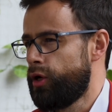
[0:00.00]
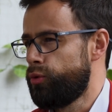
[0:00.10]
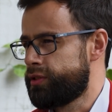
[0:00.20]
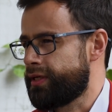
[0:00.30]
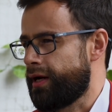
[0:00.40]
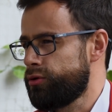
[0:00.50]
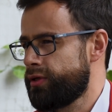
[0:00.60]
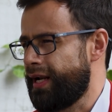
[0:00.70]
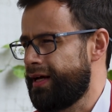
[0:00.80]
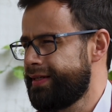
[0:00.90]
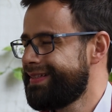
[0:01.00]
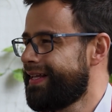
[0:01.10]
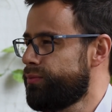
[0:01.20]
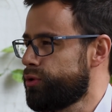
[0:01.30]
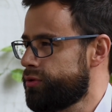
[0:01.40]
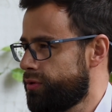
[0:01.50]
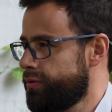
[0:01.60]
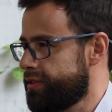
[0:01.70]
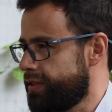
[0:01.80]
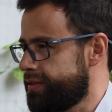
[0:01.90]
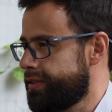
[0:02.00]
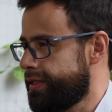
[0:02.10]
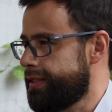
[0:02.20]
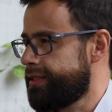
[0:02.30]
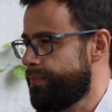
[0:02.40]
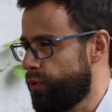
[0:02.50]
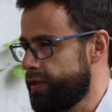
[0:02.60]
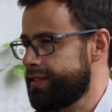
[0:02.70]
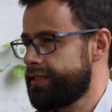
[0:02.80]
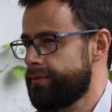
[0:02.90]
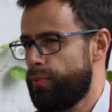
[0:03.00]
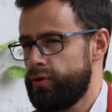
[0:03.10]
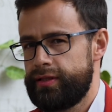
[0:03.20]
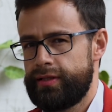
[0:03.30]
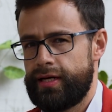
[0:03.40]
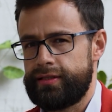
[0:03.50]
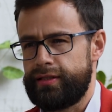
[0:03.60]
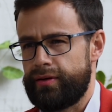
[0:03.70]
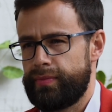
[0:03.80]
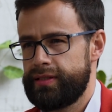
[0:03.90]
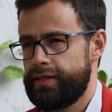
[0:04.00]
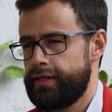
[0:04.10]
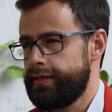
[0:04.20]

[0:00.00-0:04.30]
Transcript: Luis Carlos Galán demostró que se, que se podía hacer política sin armas